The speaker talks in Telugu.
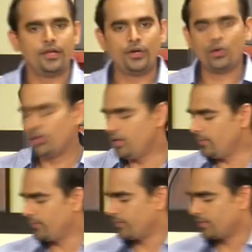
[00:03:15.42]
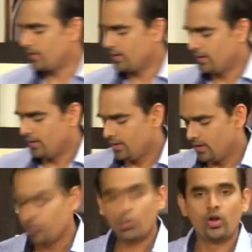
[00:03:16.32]
ఈ డోని
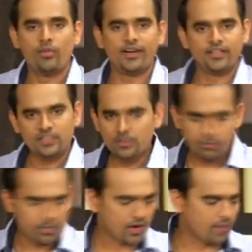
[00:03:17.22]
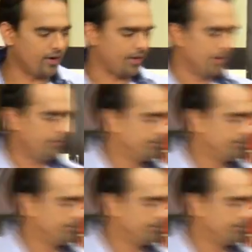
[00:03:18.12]
ఈ బౌల్లో పెట్టేసి పక్కన పెట్టేద్దాం